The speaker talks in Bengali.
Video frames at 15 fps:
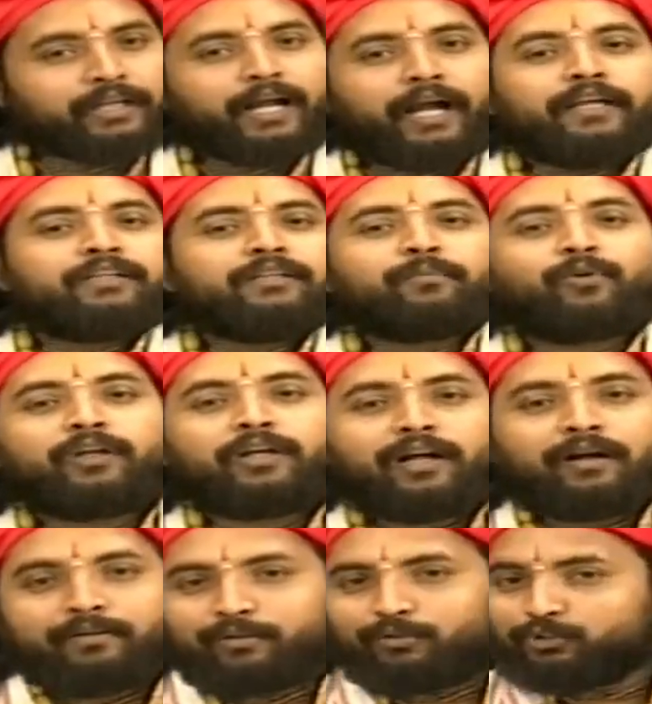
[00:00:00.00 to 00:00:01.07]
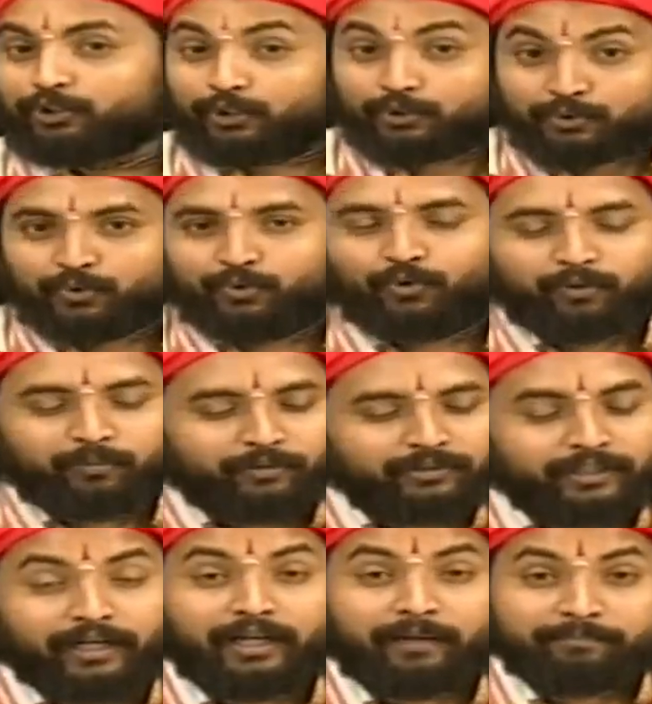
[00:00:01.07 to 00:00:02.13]
কাহিনী বলে আমার অনুষ্ঠান শুরু করব
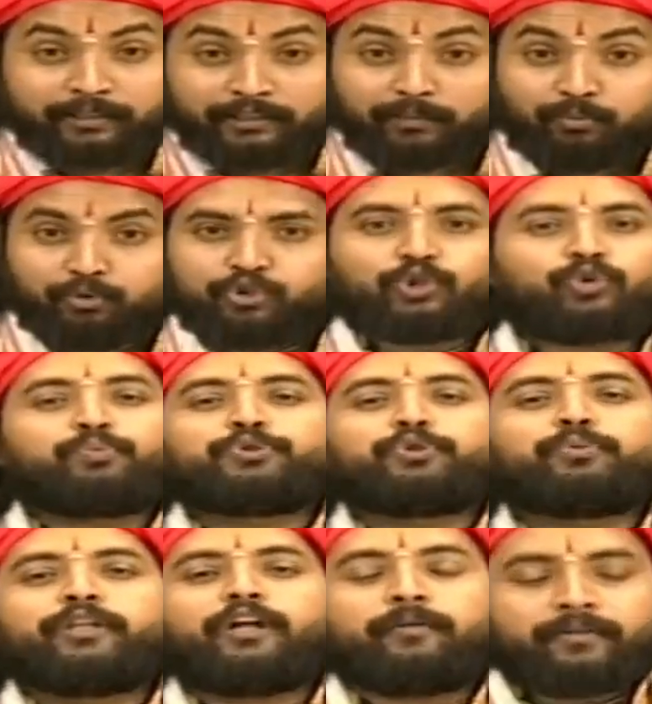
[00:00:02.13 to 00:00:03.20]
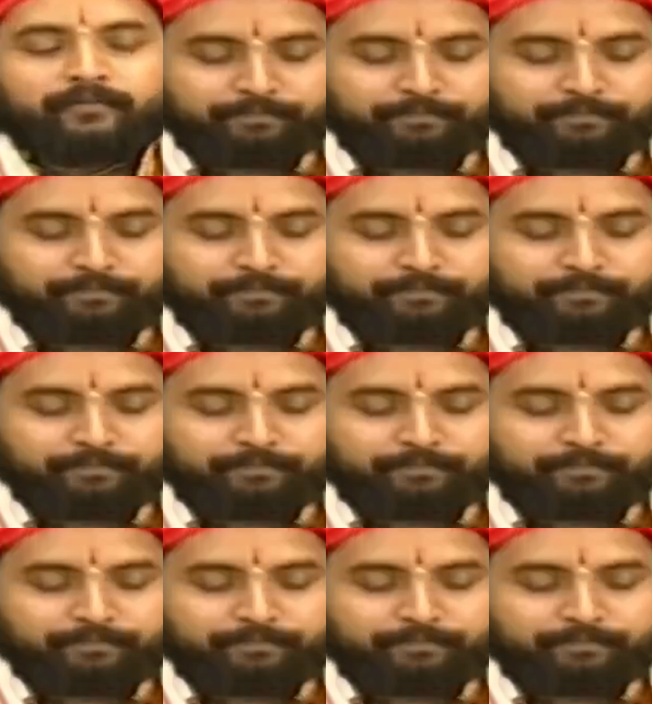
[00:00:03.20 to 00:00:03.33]
তাহলে আপনাদের বুঝতে খুব সুবিধা হবে